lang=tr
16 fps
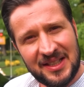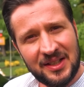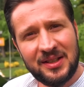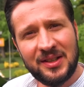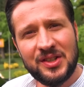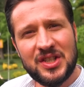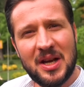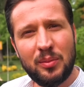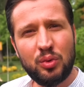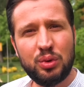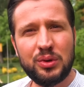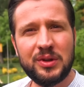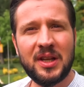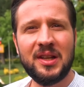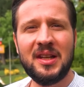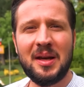zırhlı cam
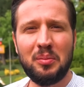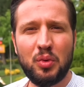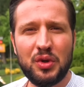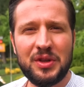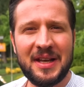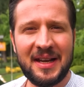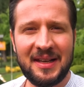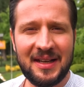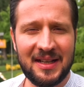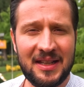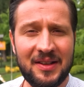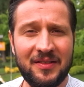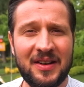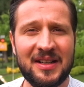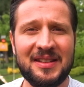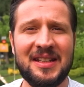kullanılan modelleri
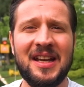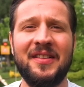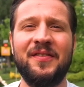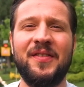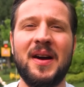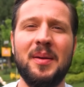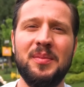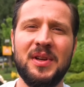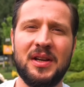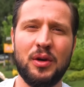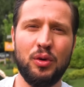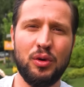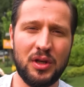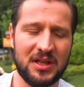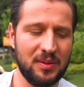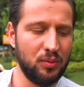de var direkt fabrika
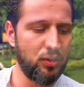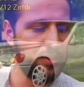üretimi